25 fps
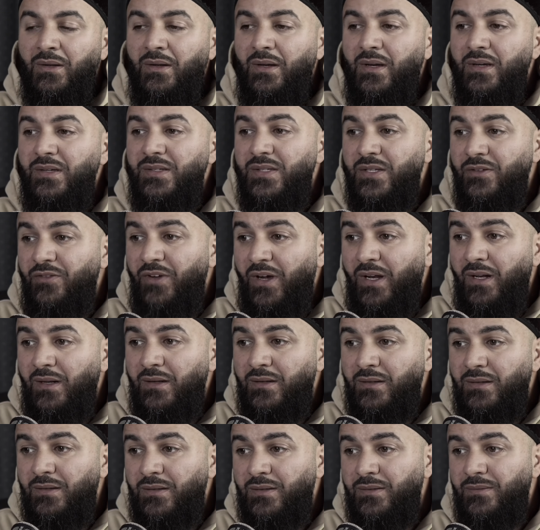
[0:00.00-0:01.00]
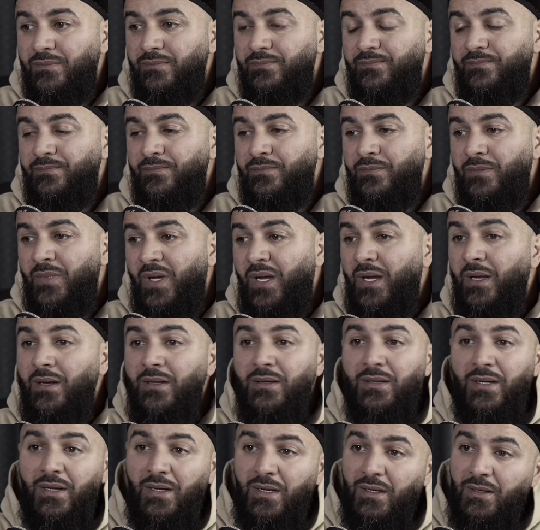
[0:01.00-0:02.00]
Diese Welt
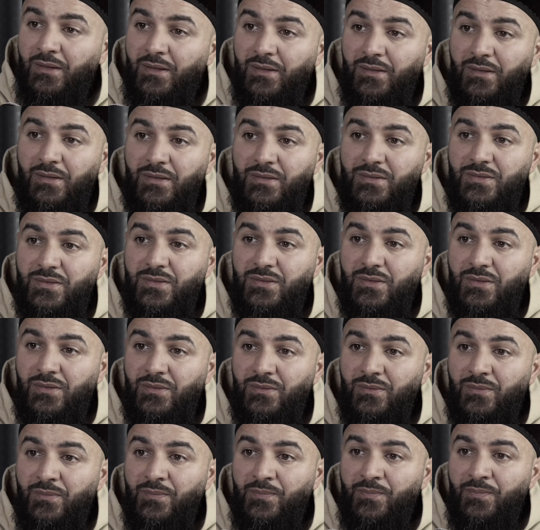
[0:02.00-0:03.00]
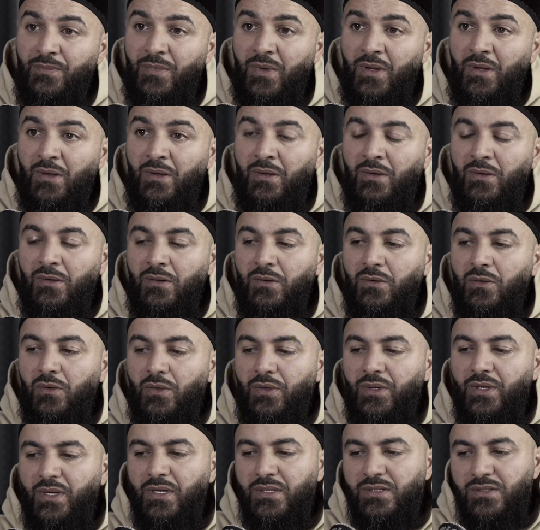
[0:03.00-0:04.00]
hinterhältig ist
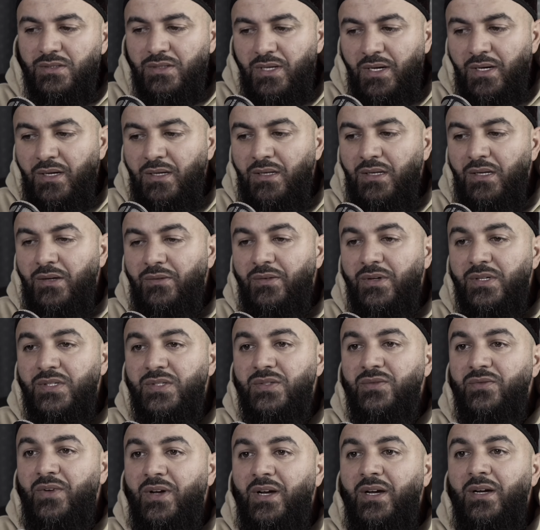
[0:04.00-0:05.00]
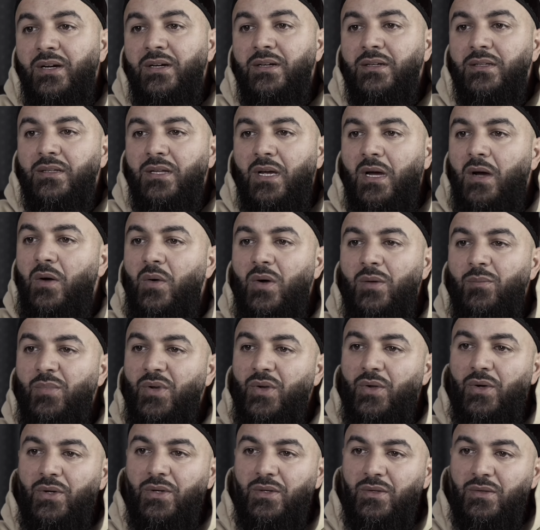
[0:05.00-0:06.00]
und es zeigt dir, was wahre Trauer
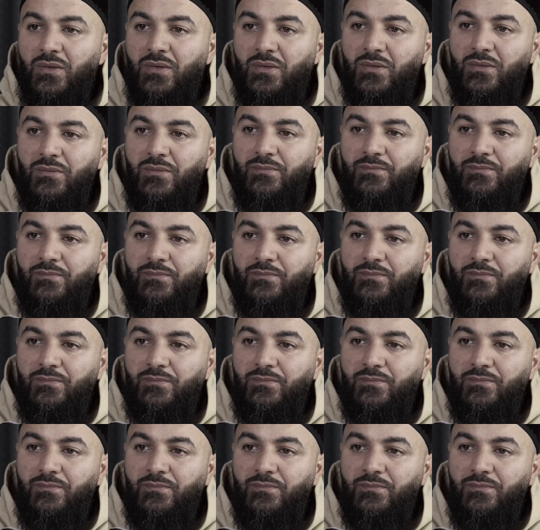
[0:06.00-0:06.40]
bedeutet.